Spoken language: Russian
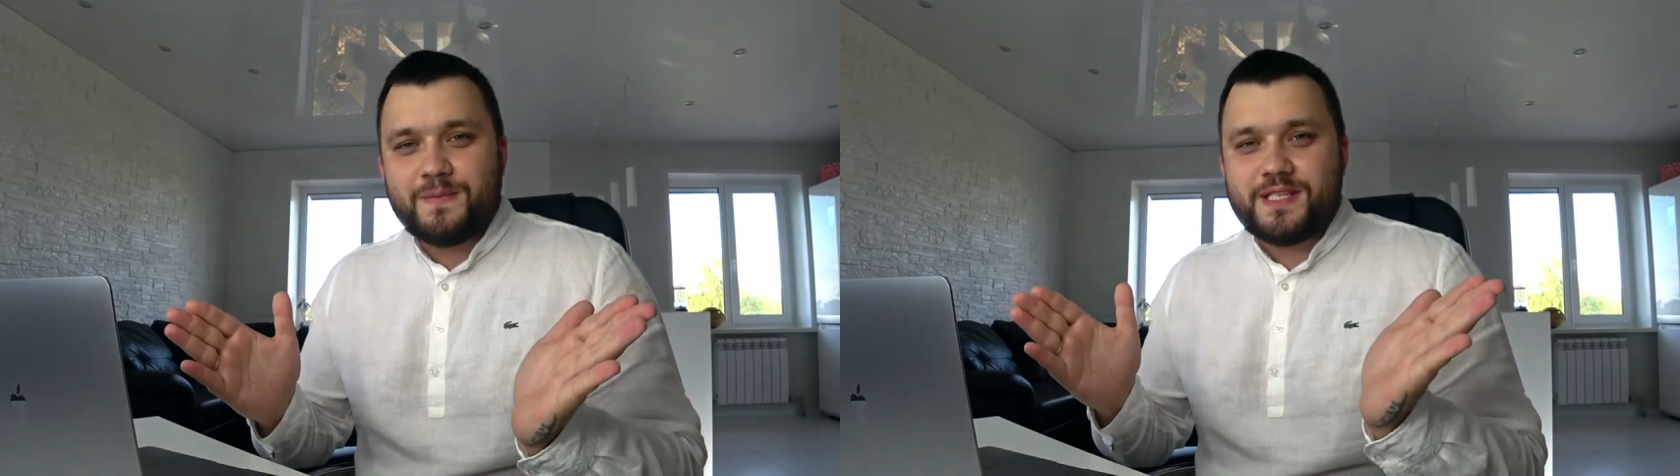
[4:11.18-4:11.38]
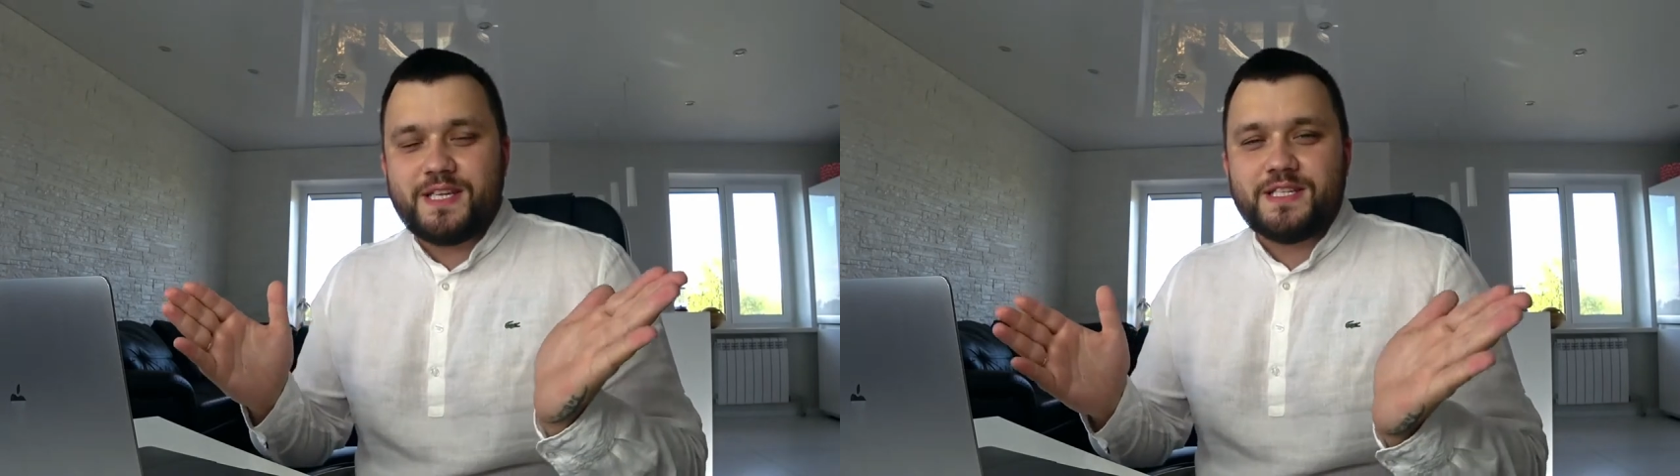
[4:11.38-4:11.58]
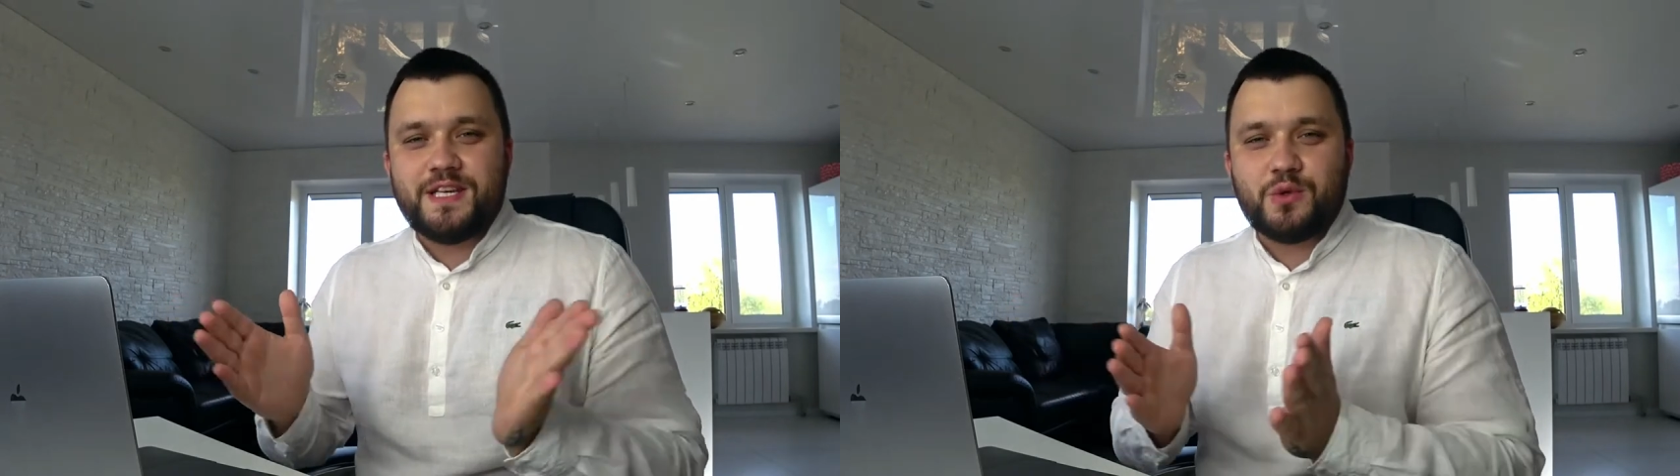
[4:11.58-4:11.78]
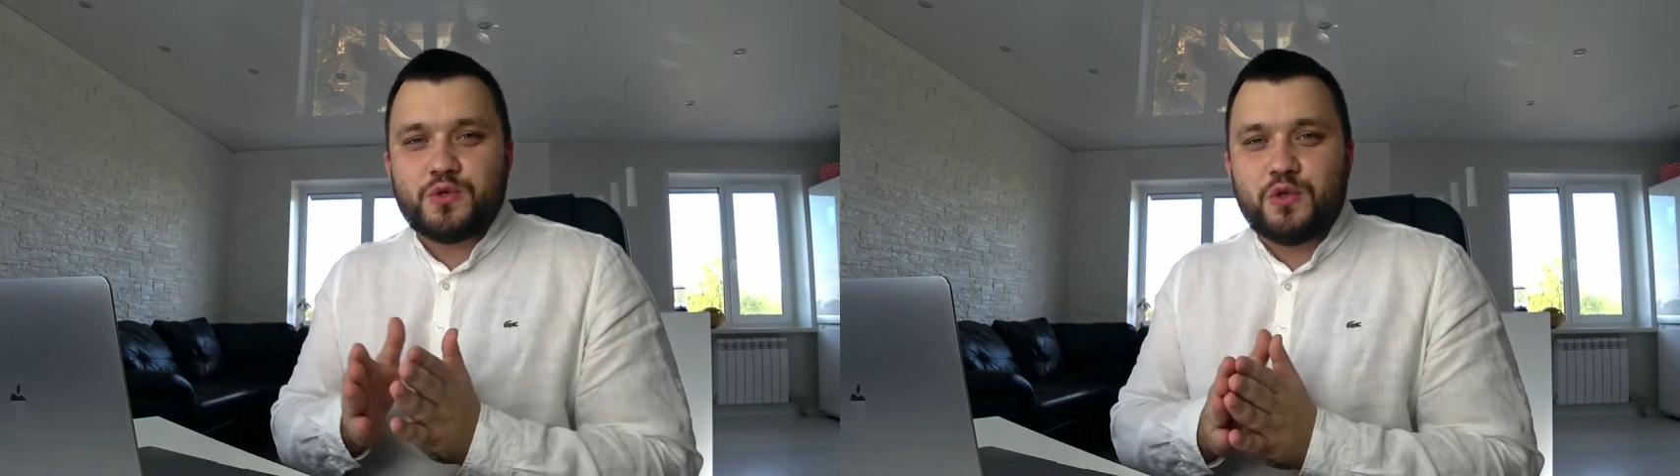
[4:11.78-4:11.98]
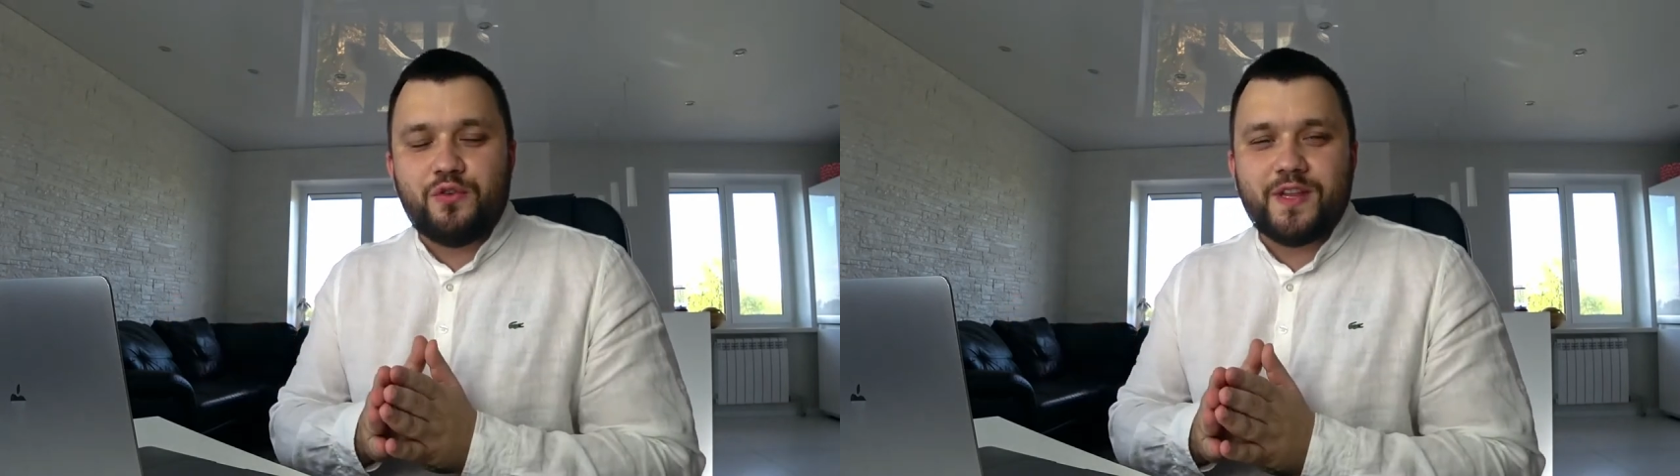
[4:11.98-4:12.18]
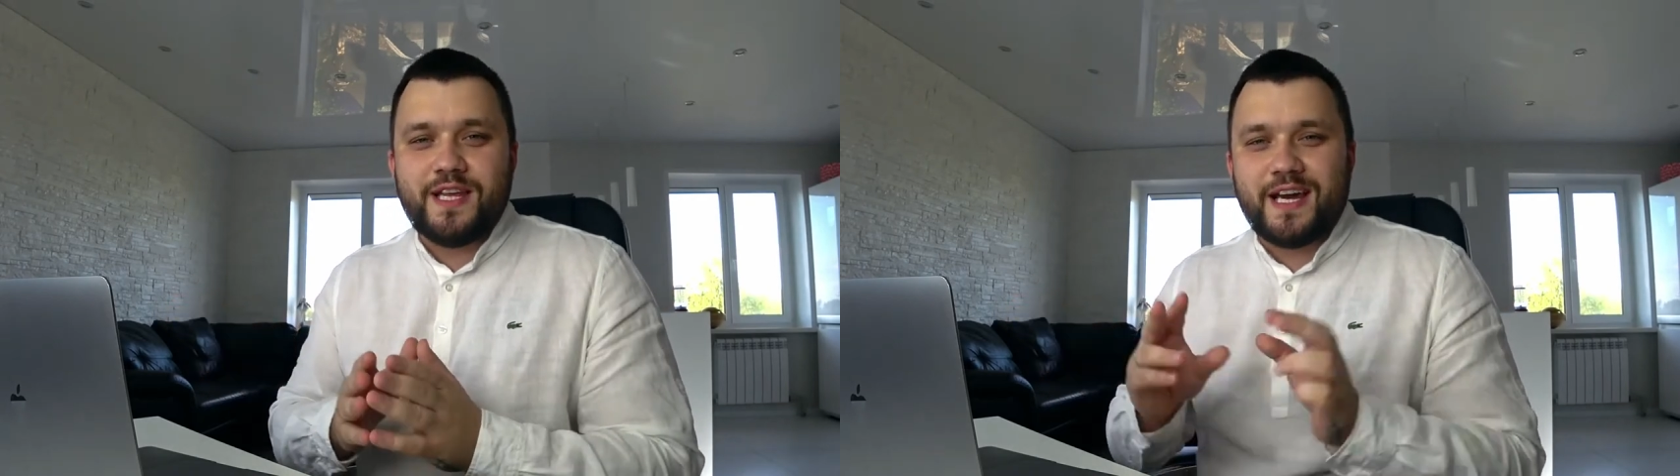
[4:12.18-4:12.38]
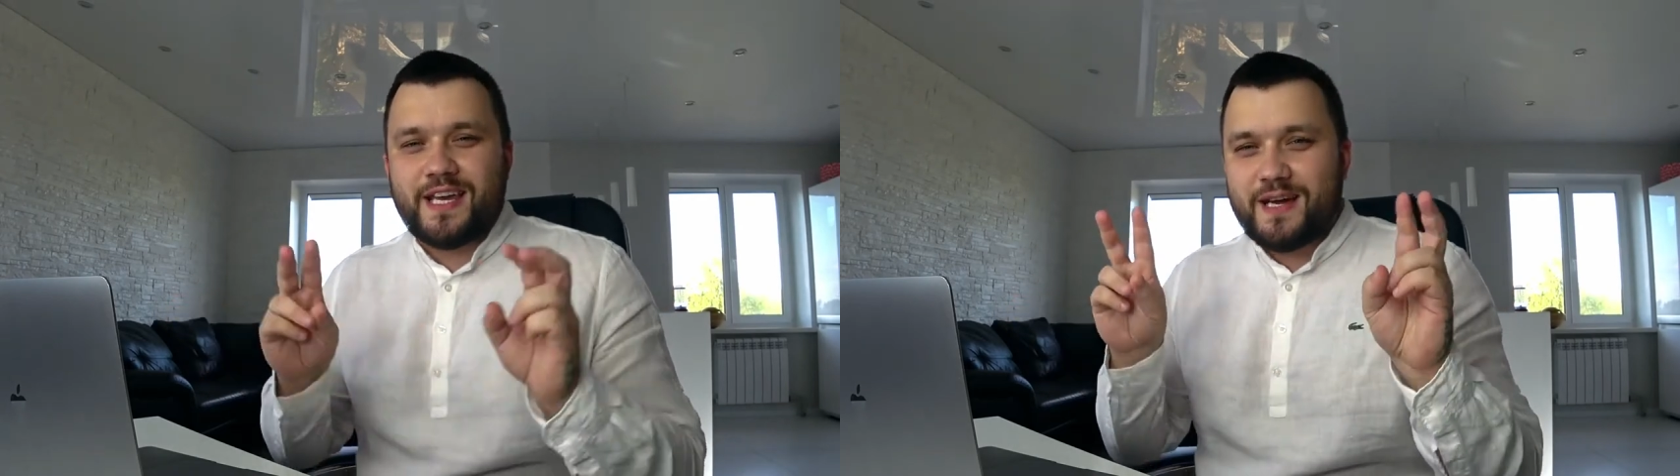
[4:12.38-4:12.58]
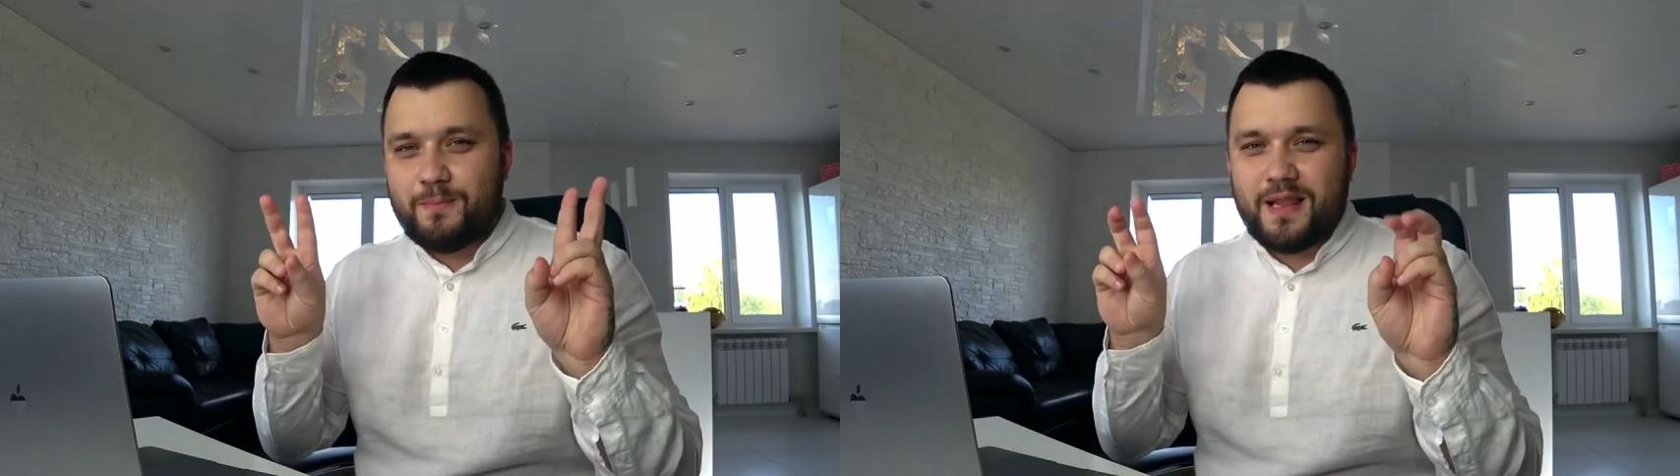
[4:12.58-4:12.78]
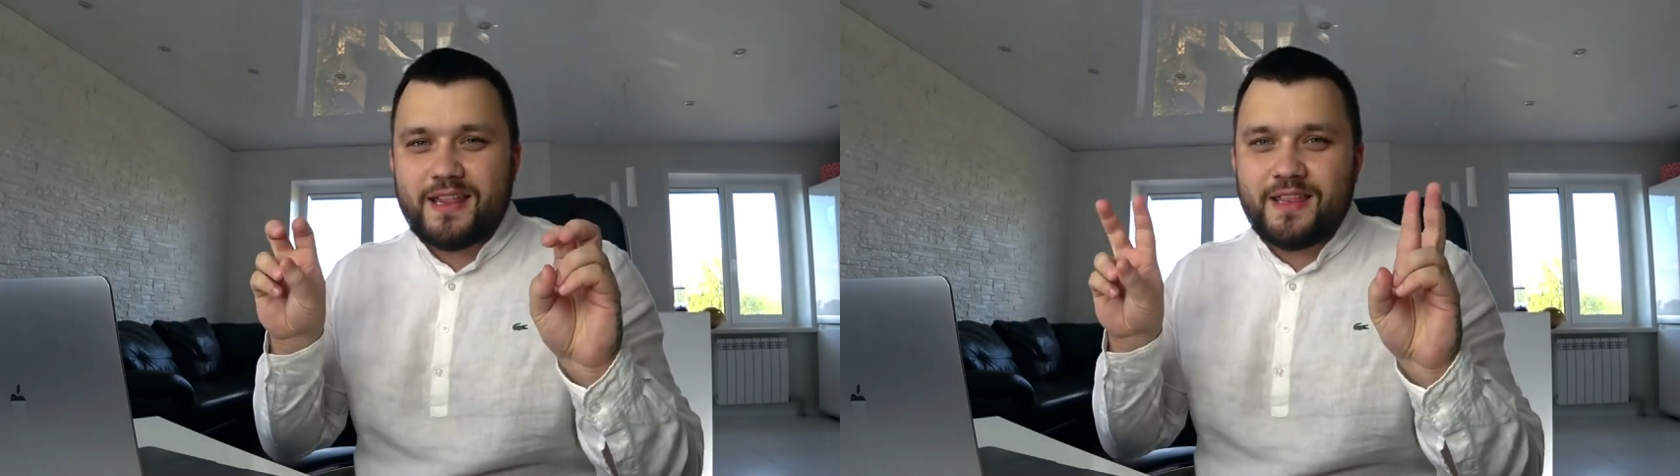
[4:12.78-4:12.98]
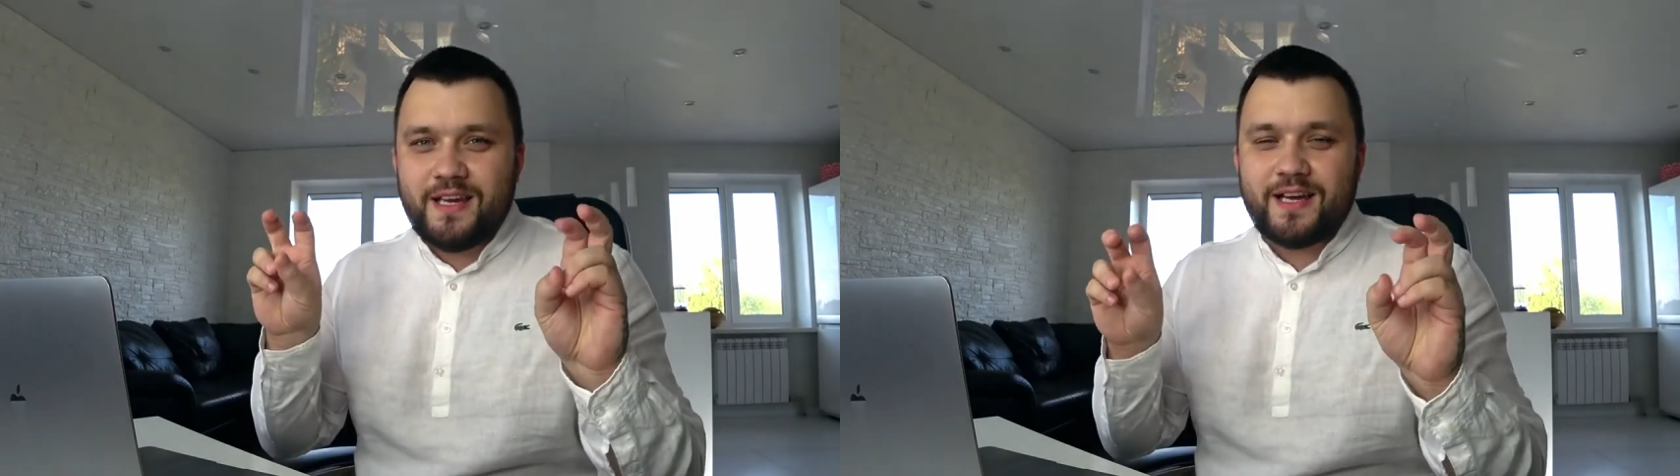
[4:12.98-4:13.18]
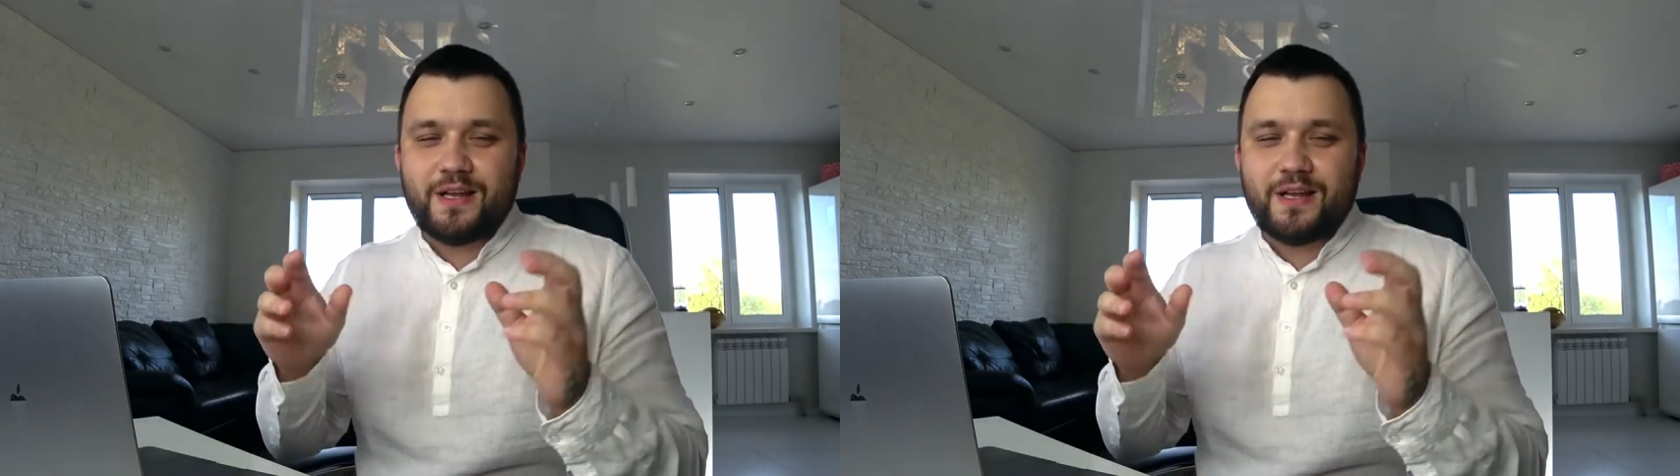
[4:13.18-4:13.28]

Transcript: Здесь нет условно никаких блатных,